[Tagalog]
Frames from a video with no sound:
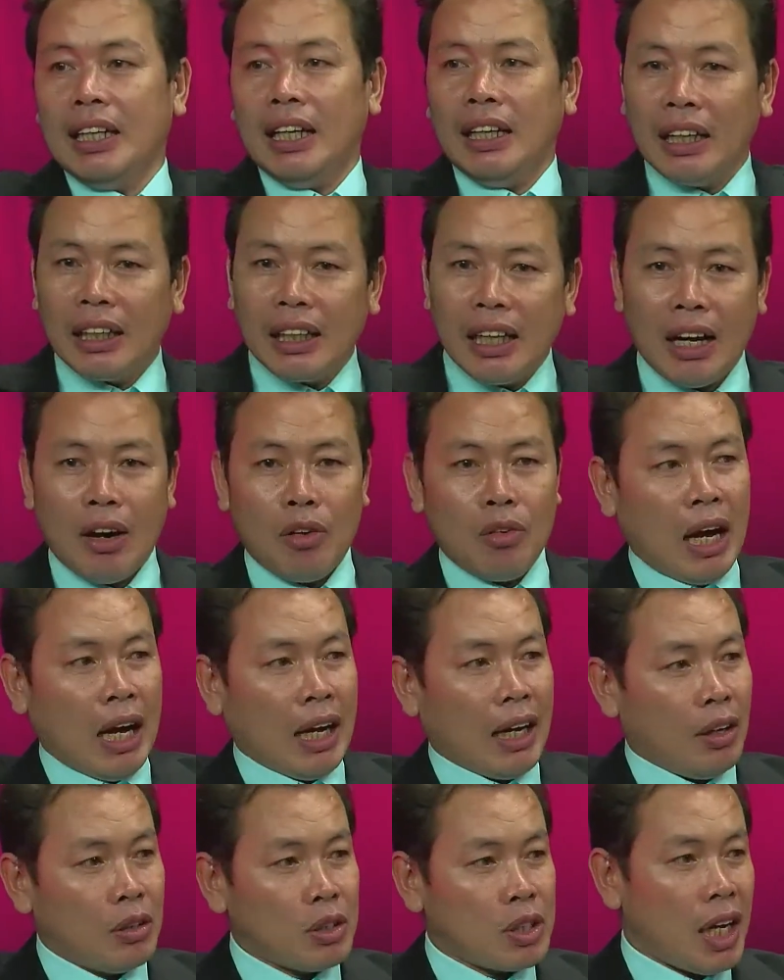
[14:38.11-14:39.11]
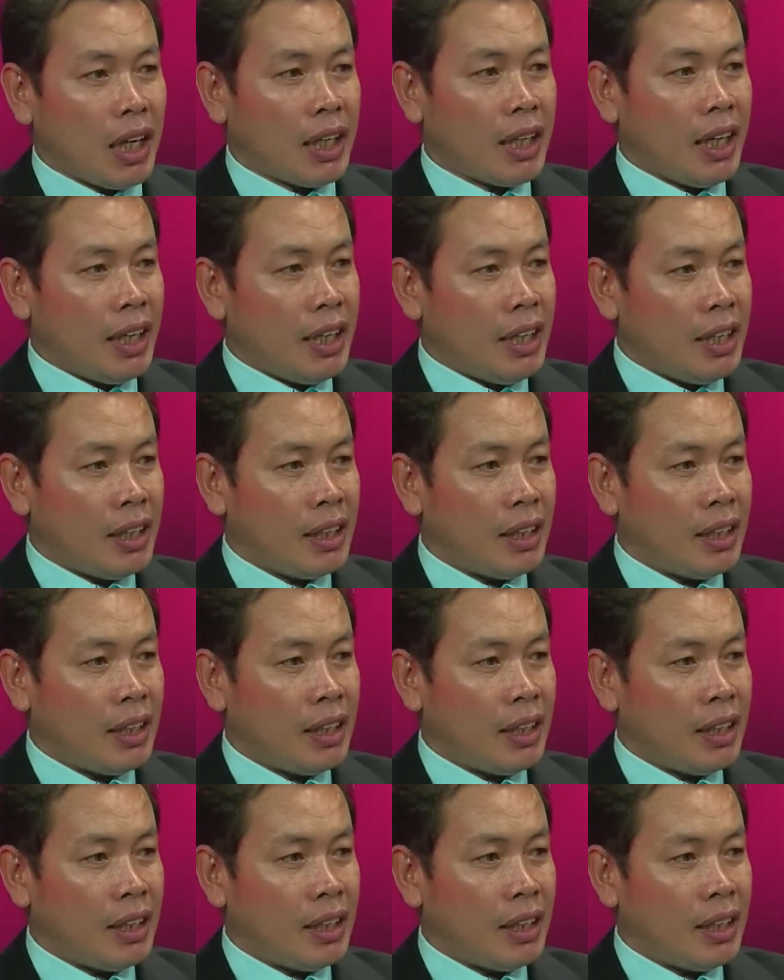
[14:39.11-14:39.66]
niya, naglagaw-lagaw si anay.